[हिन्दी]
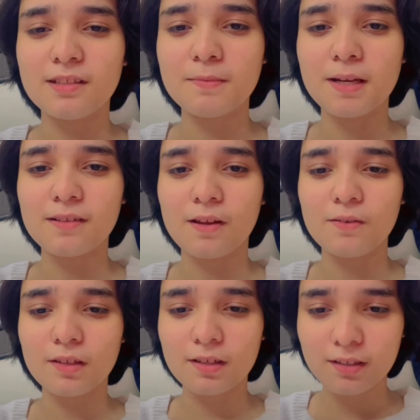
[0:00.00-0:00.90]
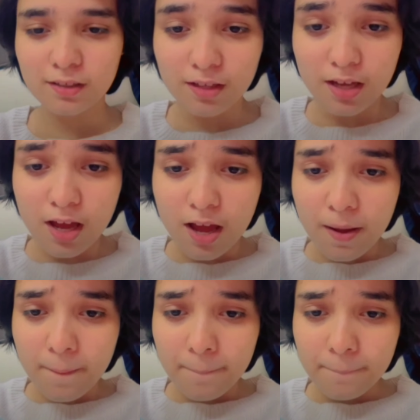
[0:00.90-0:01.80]
से दस बारह सालों तक
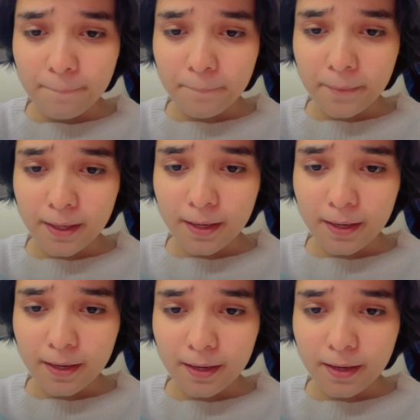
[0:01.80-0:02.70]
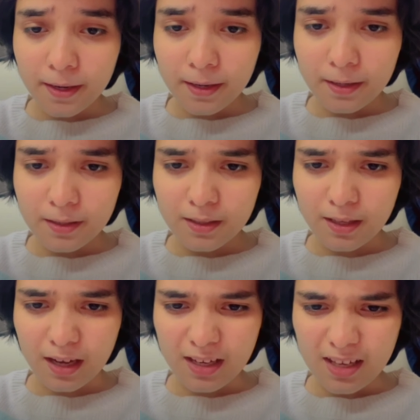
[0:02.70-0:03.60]

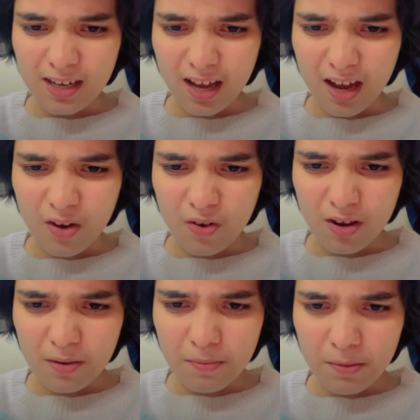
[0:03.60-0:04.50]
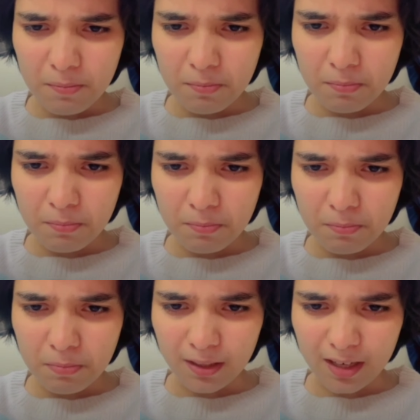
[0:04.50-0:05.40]
पटाई आओ कभी
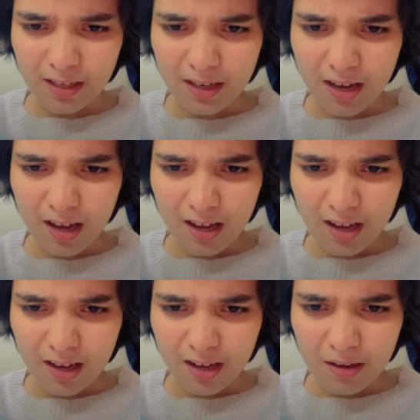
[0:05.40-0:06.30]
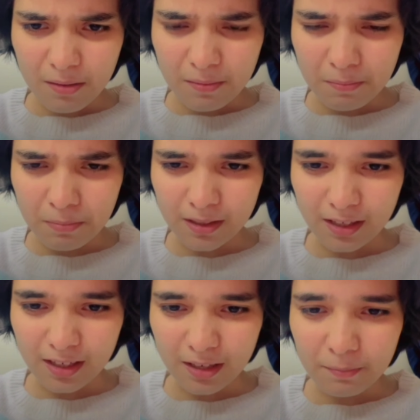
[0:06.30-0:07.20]
पटैला
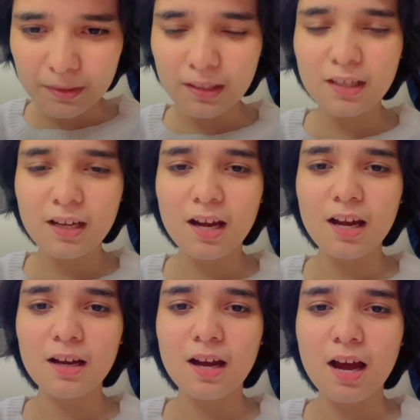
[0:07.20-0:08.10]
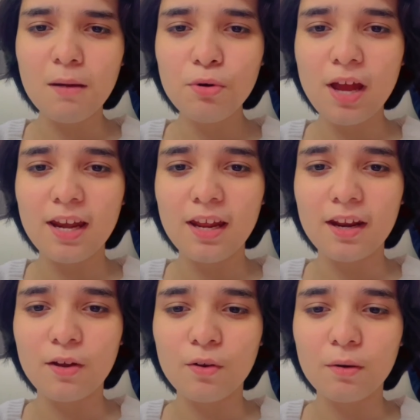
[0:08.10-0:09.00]
पटैला पता नहीं कहाँ कहाँ बुलाए ले
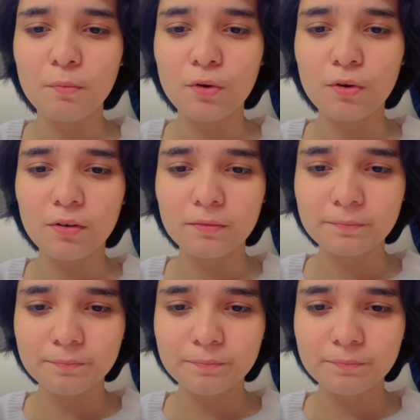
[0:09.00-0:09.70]
रहे हो हमको